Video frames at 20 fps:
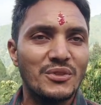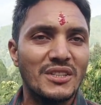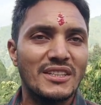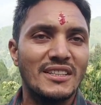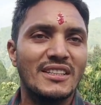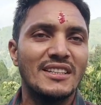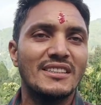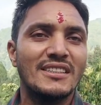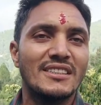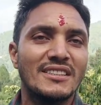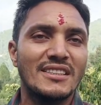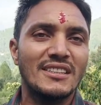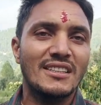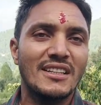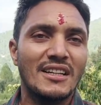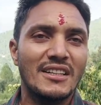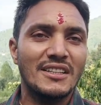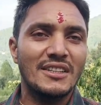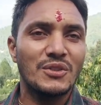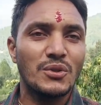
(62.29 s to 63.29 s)
चैनल नंदन
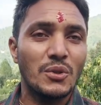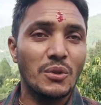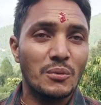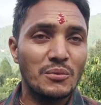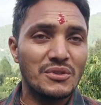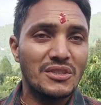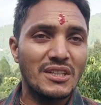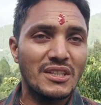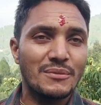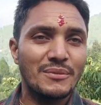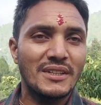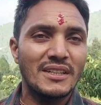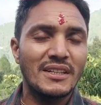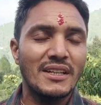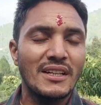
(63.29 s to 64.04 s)
कनन होम स्टे में